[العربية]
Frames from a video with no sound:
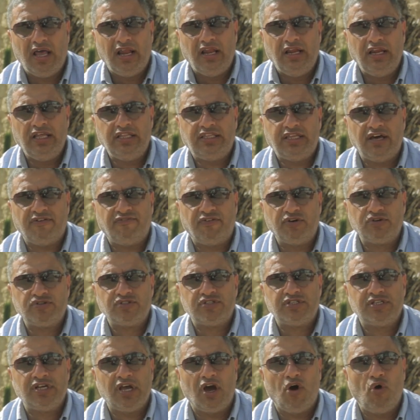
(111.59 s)

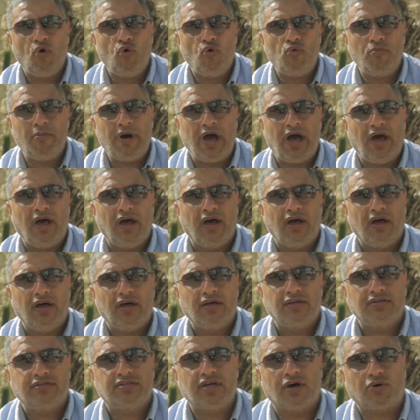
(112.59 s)
لتفز يوم
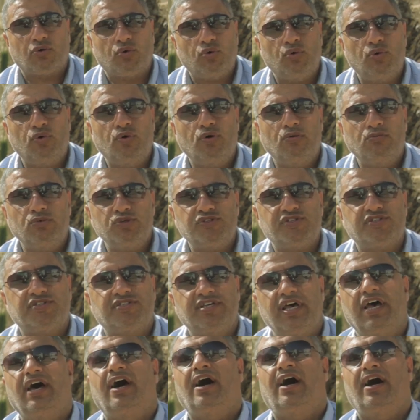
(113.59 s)
تقوم
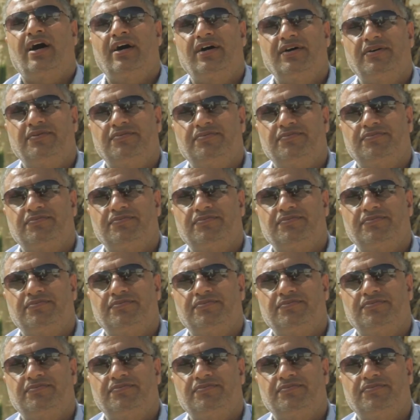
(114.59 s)
الساعه